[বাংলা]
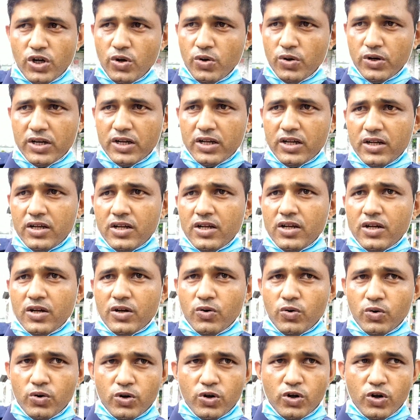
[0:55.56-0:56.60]
শহরে
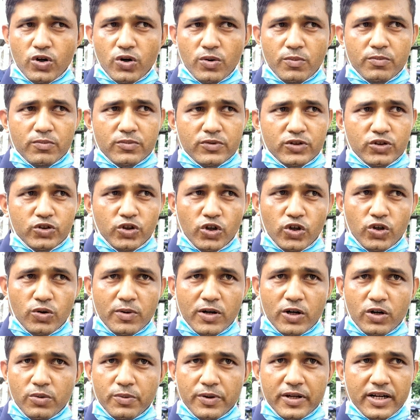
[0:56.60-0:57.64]
কোনো রকম
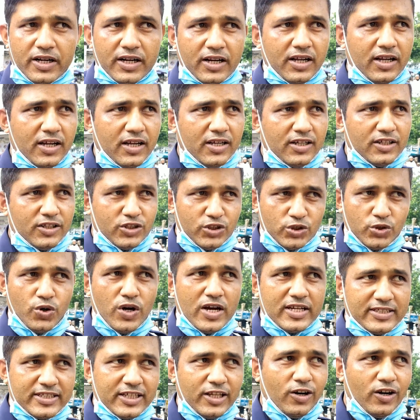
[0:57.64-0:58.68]
জনমানবের
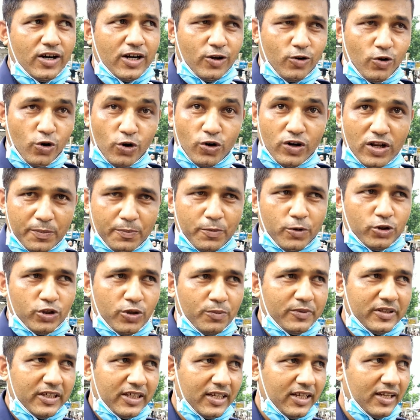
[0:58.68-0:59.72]
ছোঁয়া ছিল না করোনার
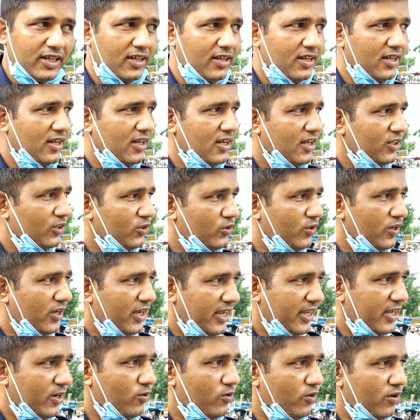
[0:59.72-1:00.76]
প্রথম দিকে তো
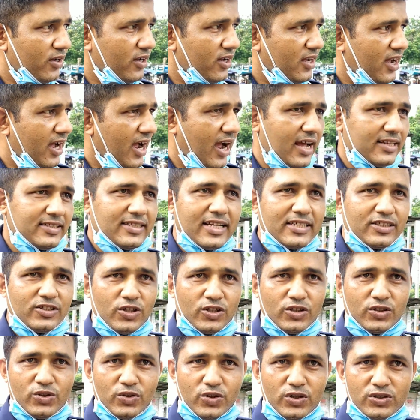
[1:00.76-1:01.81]
এই হাসান
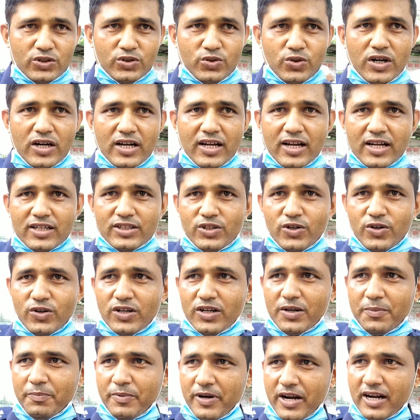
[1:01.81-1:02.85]
চত্বর চুয়াডাঙ্গা
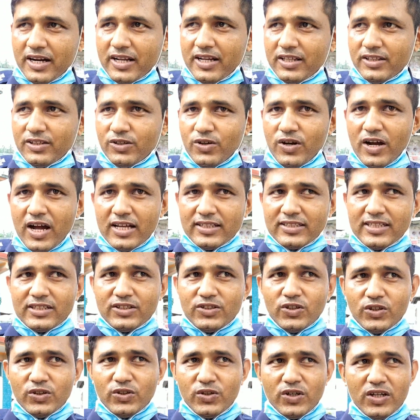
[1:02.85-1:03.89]
শহরের প্রাণকেন্দ্র হাসান
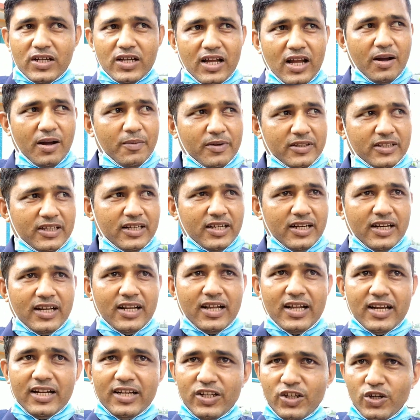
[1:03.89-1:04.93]
চত্বরে আমাদের
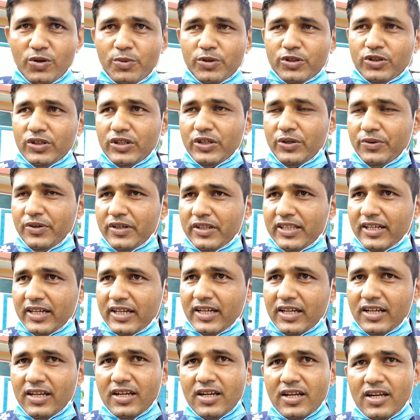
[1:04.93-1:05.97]
নিয়মিত ডিউটি
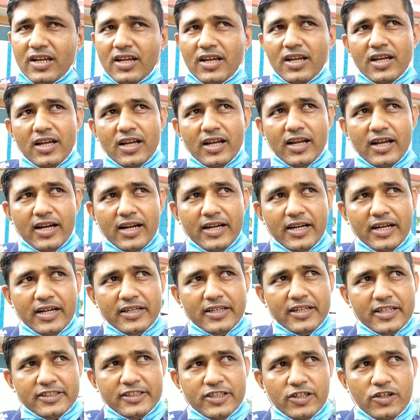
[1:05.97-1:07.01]
থাকে
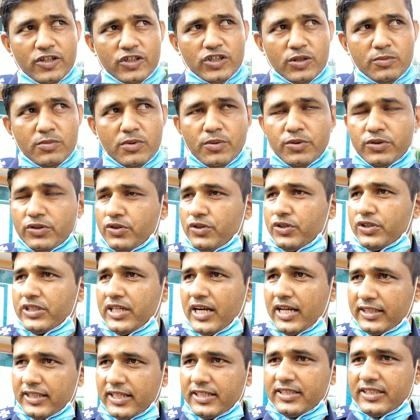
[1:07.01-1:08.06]
ডেটটা ছিল সম্ভবত
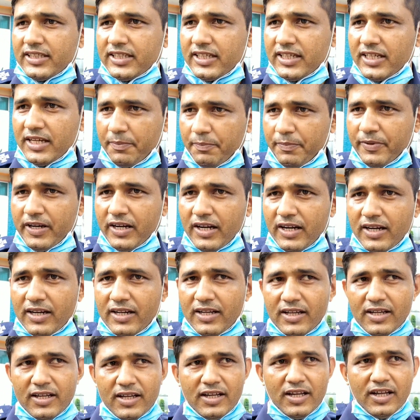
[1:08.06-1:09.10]
সাতাশে এপ্রিল
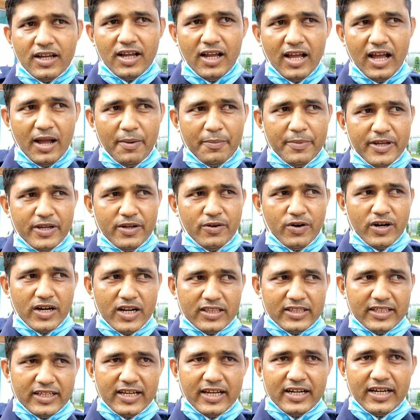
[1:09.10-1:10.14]
আমি
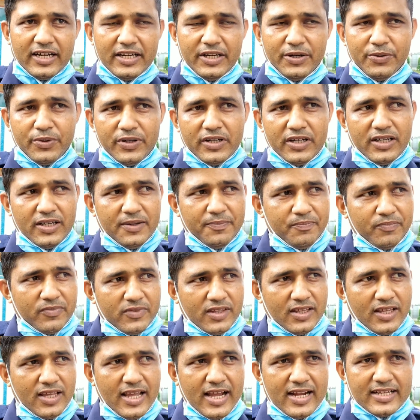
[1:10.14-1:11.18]
হঠাৎ এখানে ডিউটি
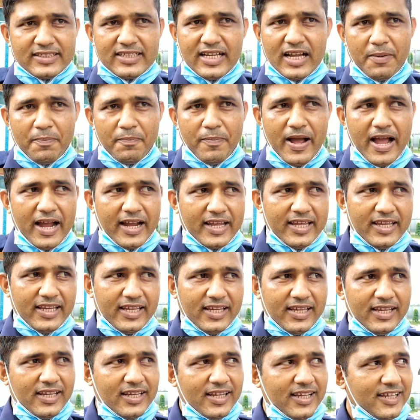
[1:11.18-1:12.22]
একজাক্ট পাখি
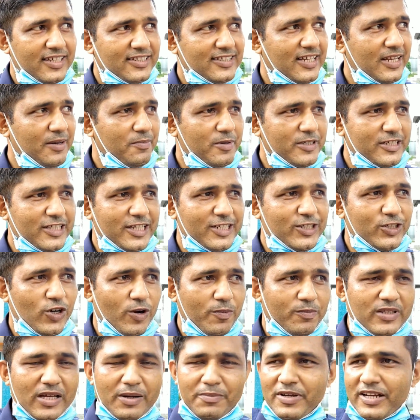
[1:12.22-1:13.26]
কিচিরমিচির
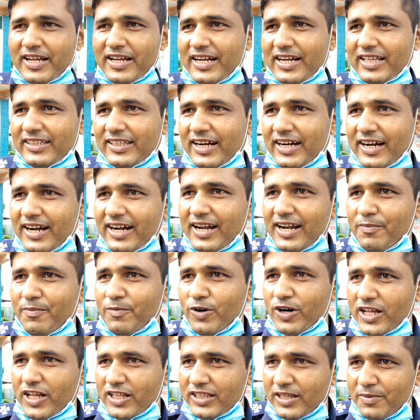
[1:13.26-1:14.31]
শব্দ আমি এখানে দাঁড়ালাম
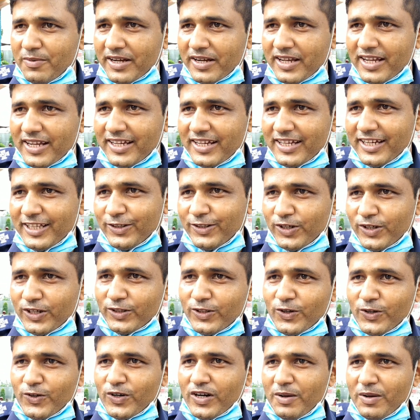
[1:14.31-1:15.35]
হঠাৎ আমাকে ঘিরে ধরে
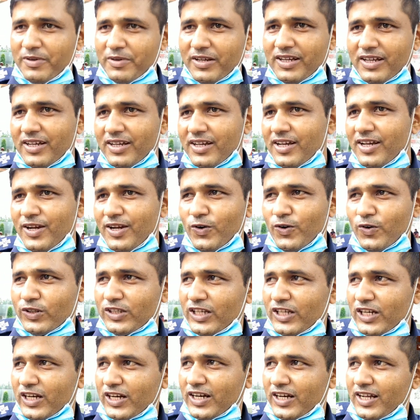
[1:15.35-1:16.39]
তখন আমি
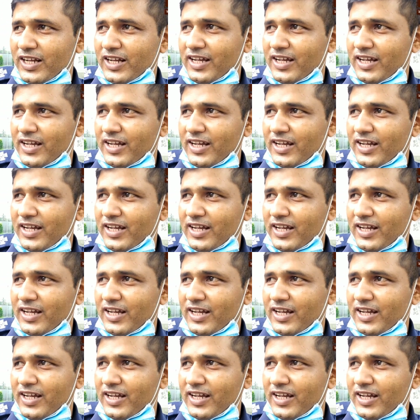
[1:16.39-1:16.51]
ওদের